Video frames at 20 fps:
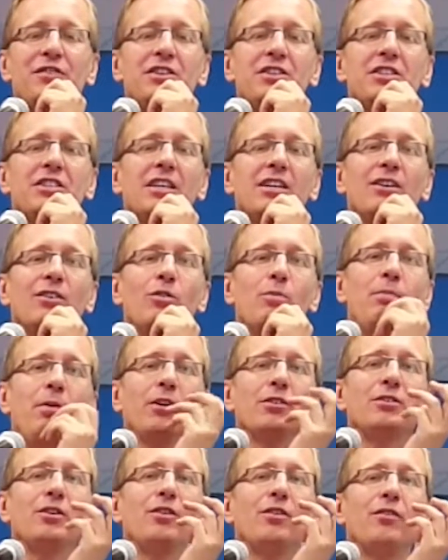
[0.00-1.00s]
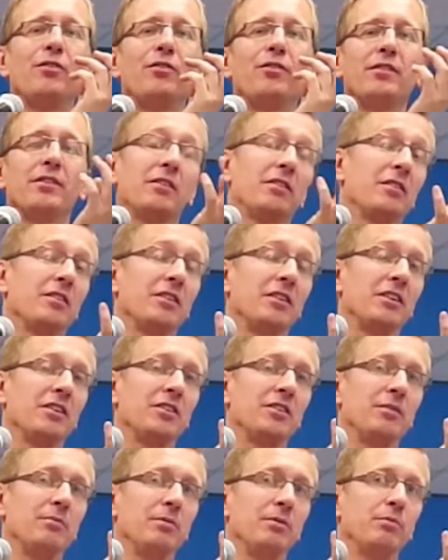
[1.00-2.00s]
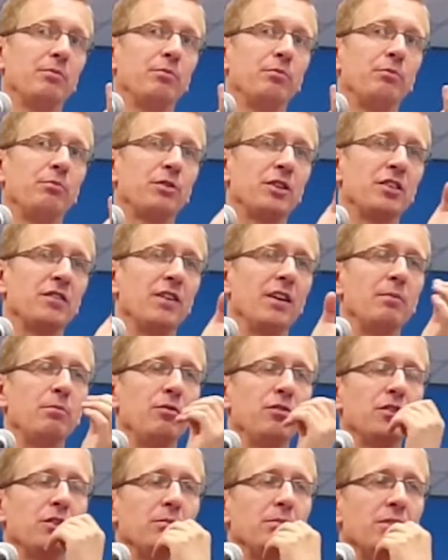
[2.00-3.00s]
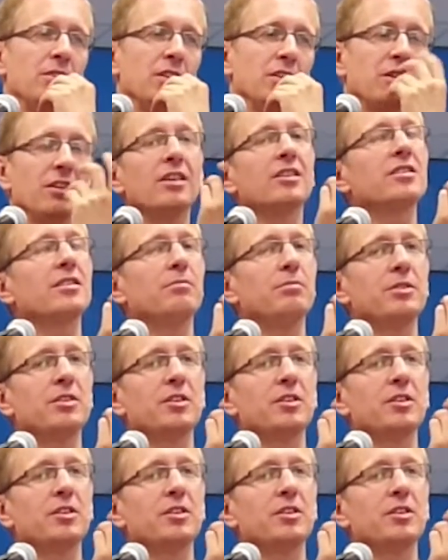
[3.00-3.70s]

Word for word: Oczywiście głupotą, jeśli by przez chwilę mówić o biznesie,